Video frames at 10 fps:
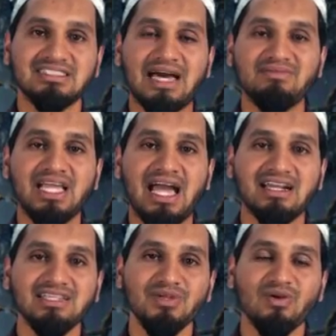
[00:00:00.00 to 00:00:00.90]
สามอย่าง
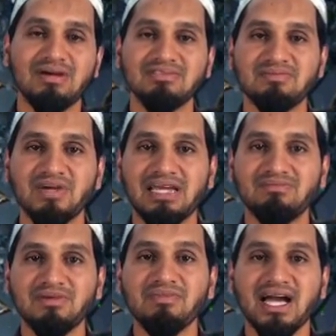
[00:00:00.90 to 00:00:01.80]
ที่มีความสำคัญ
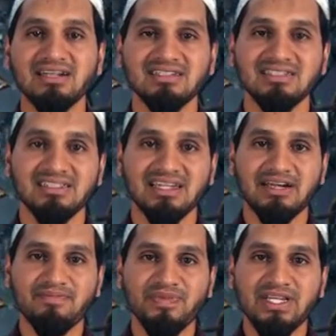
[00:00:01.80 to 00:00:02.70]
มากๆเลยนะค
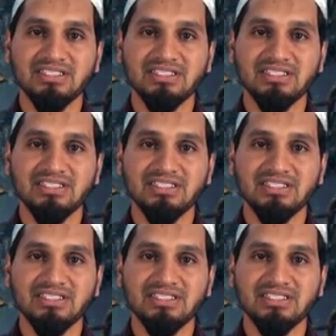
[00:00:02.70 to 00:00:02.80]
รับ